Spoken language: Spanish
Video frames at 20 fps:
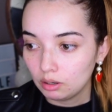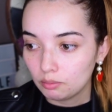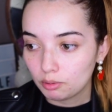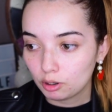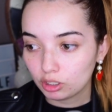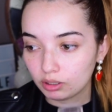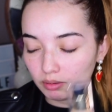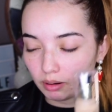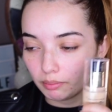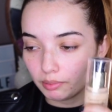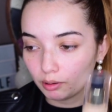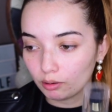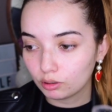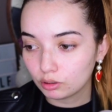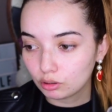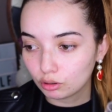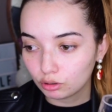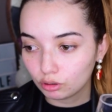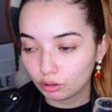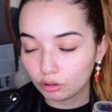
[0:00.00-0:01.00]
Pero si me aplico
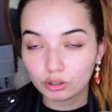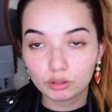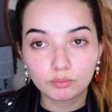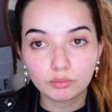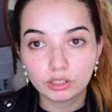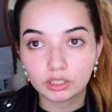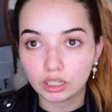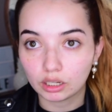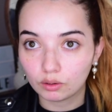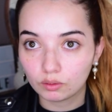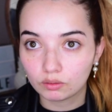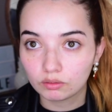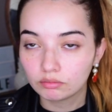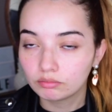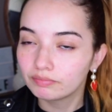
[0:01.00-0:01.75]
esto solo es muy seco.